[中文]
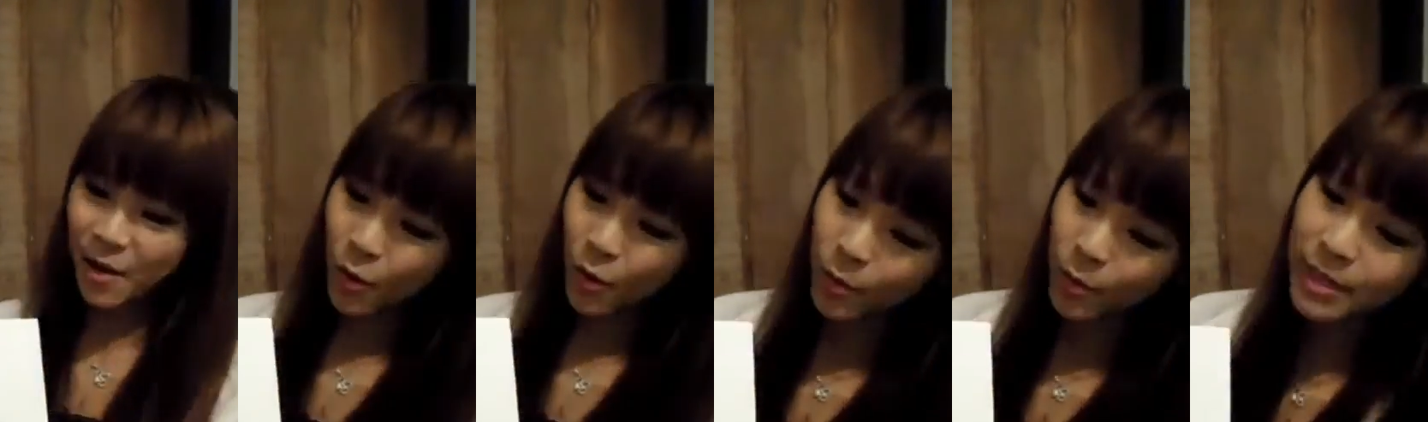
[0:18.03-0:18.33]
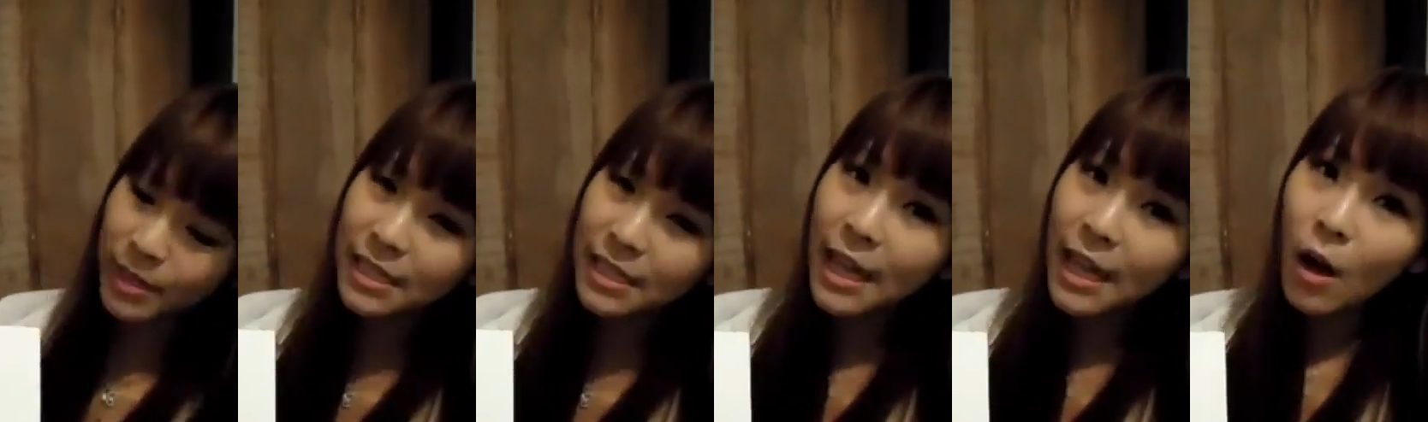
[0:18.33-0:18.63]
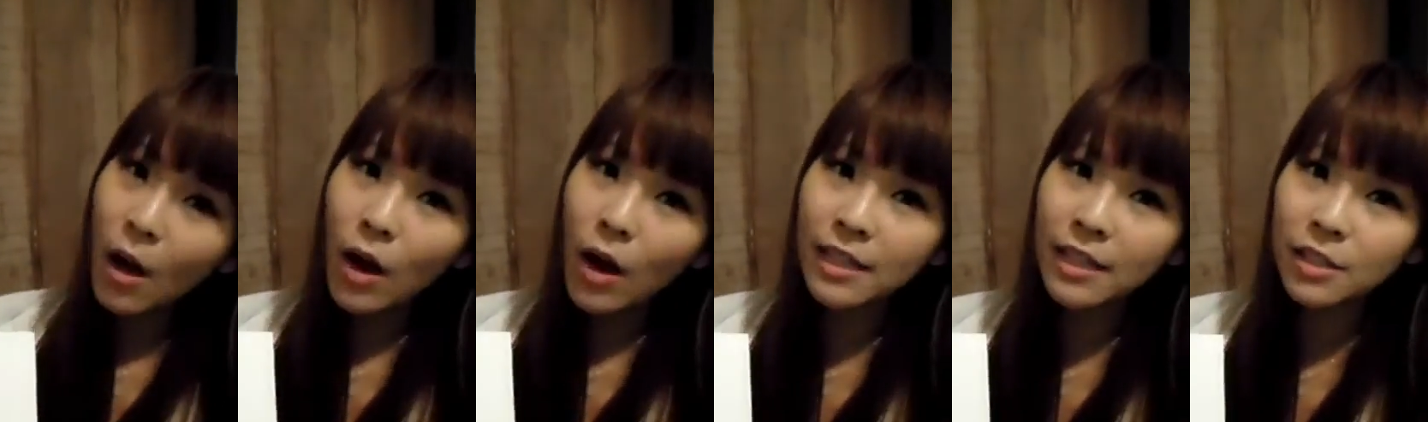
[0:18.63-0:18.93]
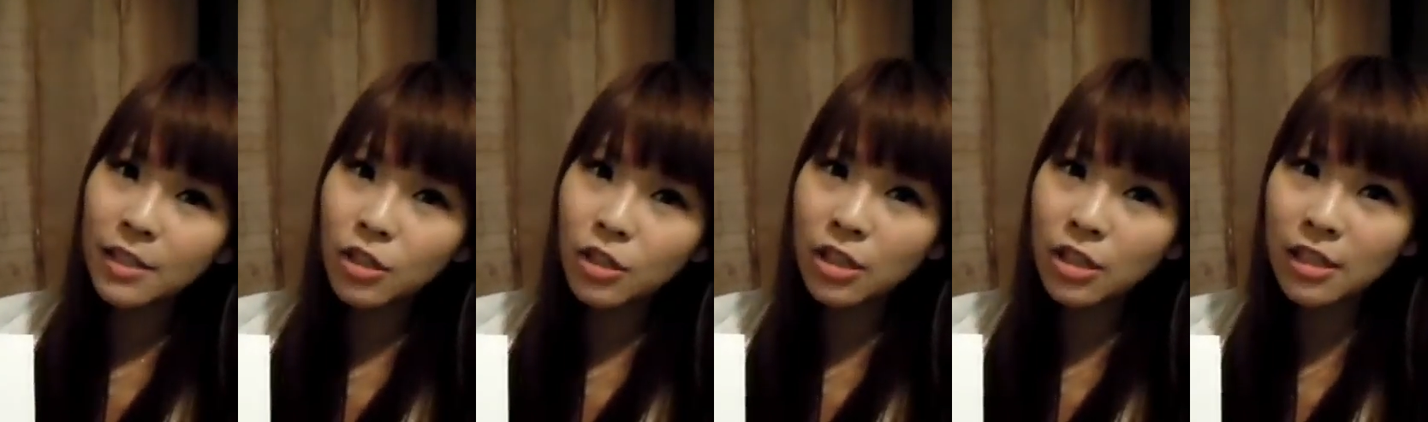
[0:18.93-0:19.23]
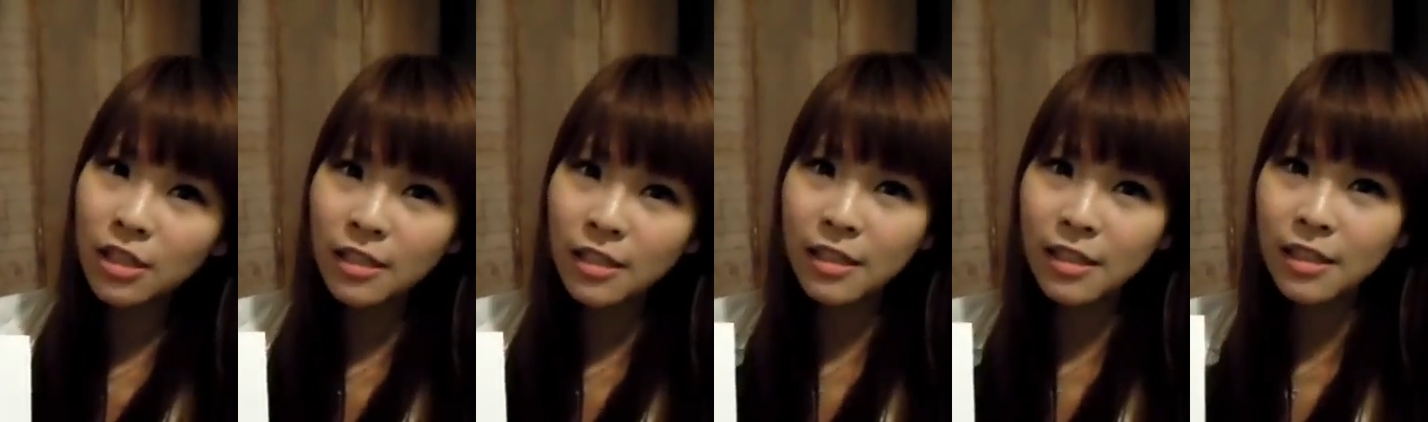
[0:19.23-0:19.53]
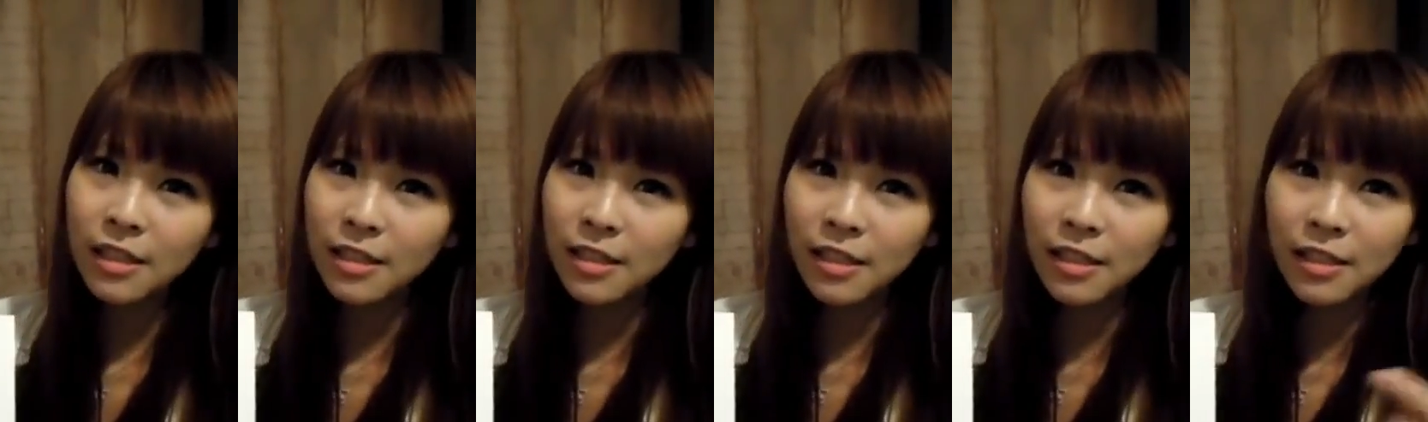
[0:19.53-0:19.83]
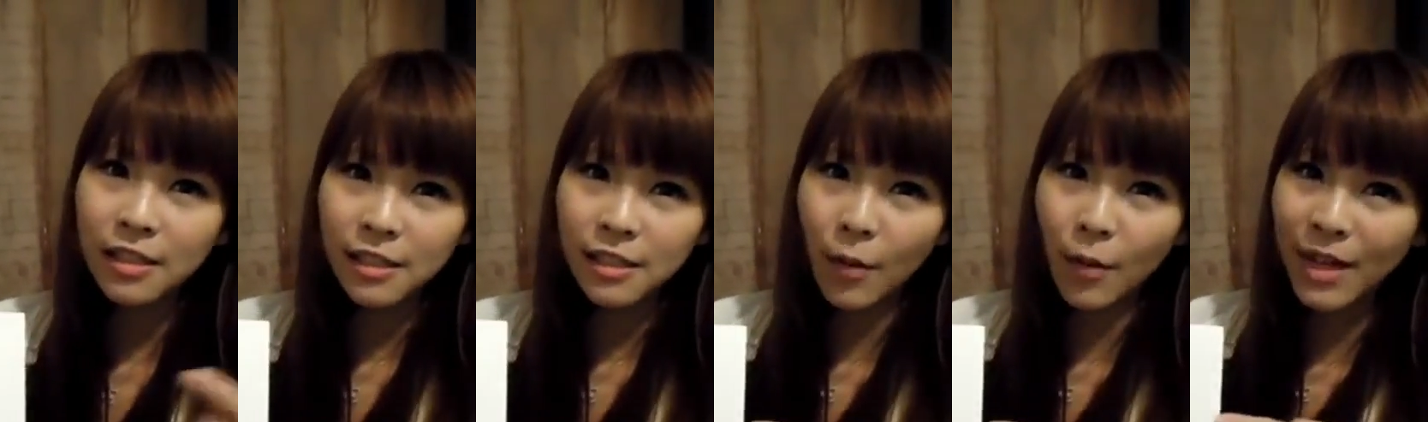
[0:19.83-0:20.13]
我们今天画的就是日
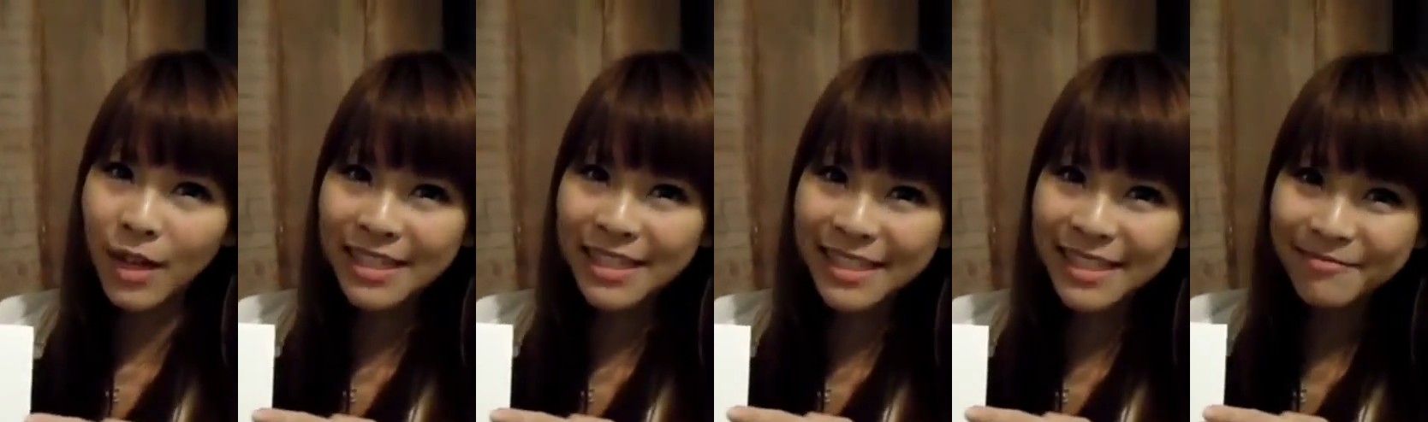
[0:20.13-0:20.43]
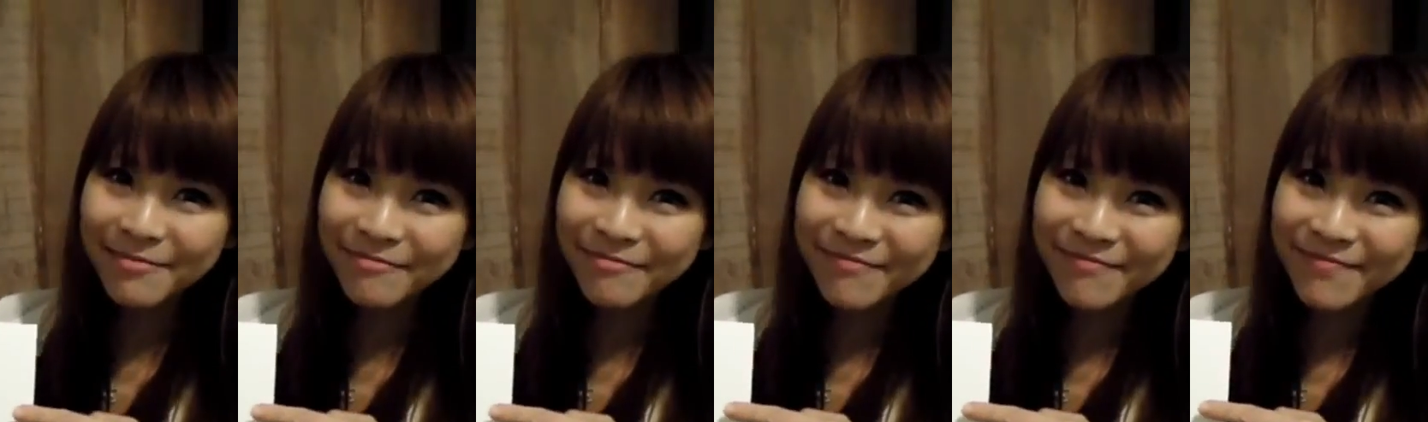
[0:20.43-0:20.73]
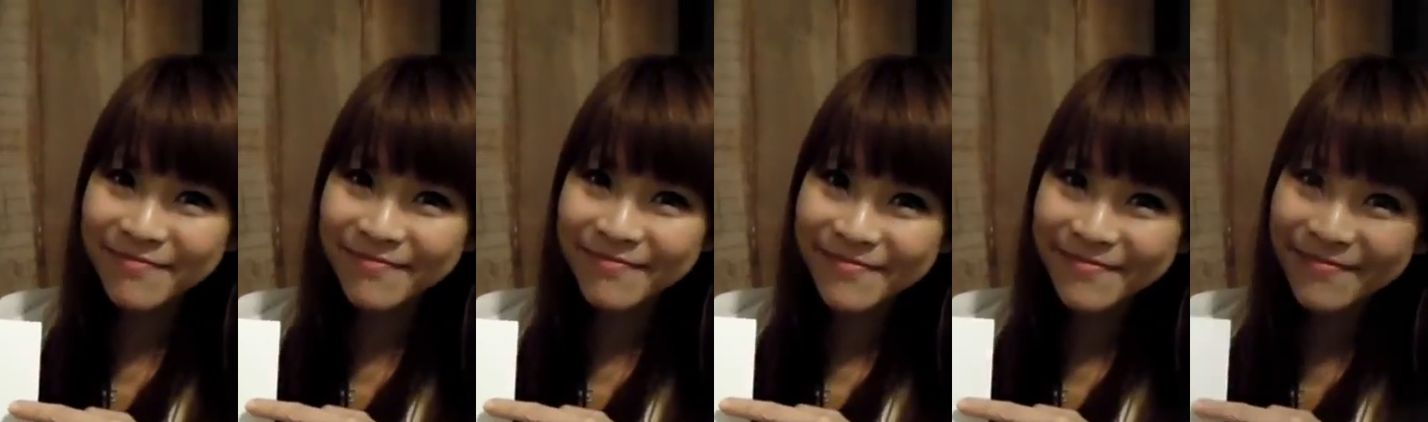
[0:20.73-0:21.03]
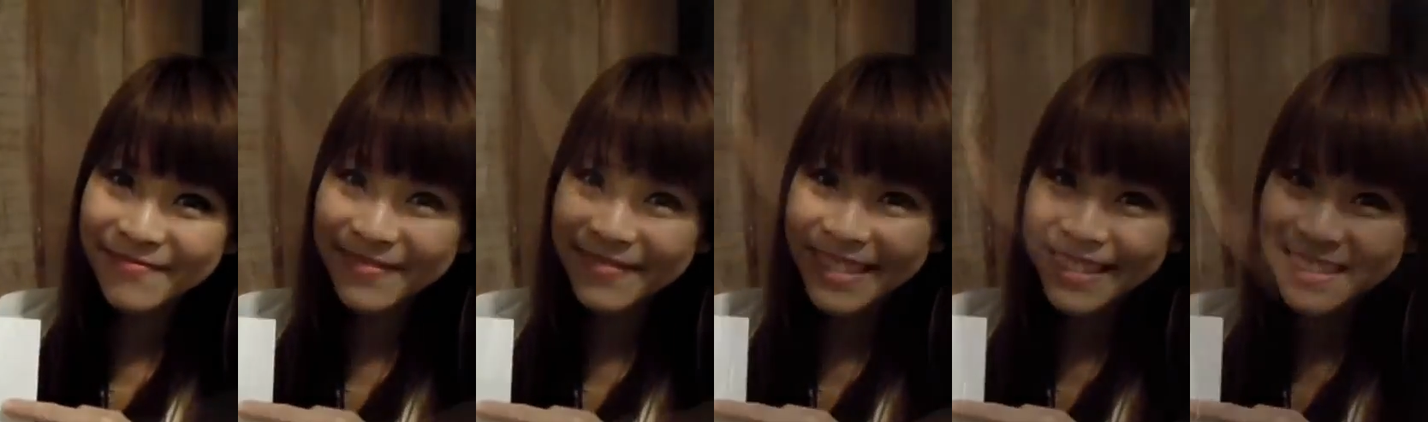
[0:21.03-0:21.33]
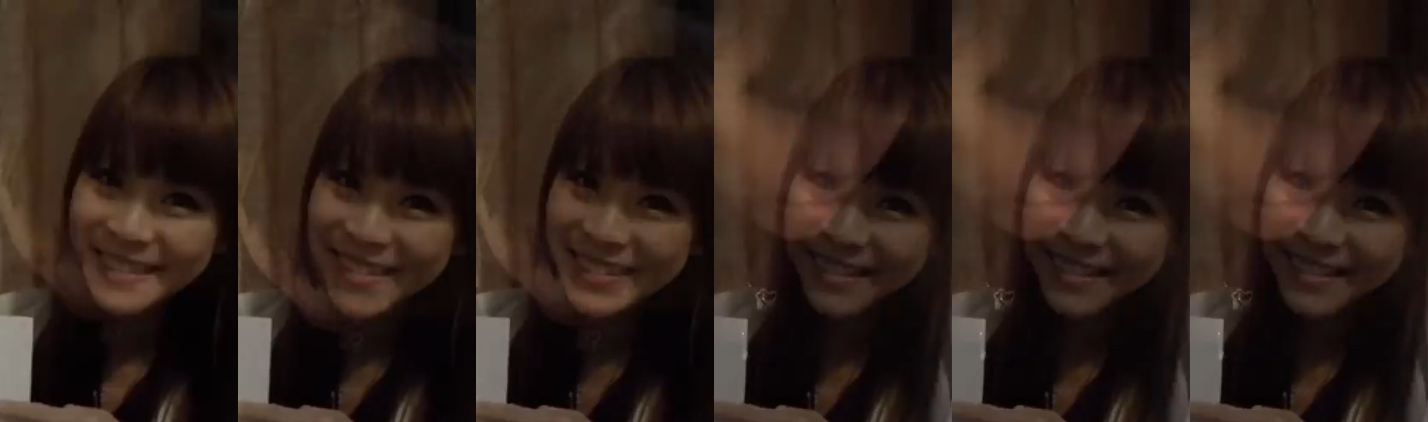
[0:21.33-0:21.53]
式小丸子。泡芙